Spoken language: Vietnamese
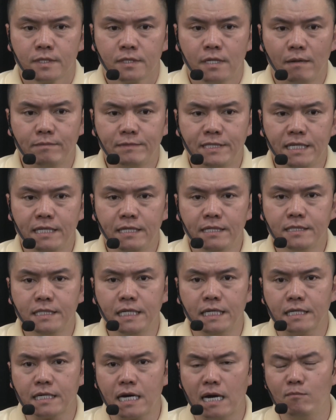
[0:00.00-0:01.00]
Thậm chí
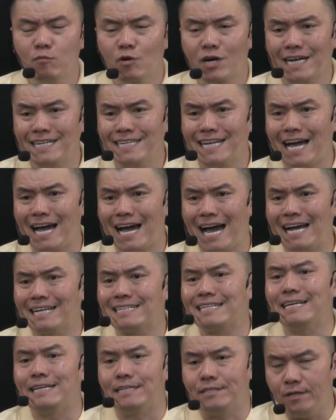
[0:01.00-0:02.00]
chỉ cần một căn nhà hai
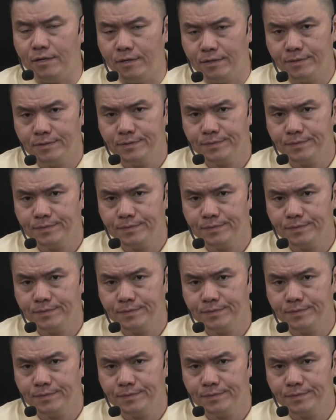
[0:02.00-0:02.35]
tỷ thôi,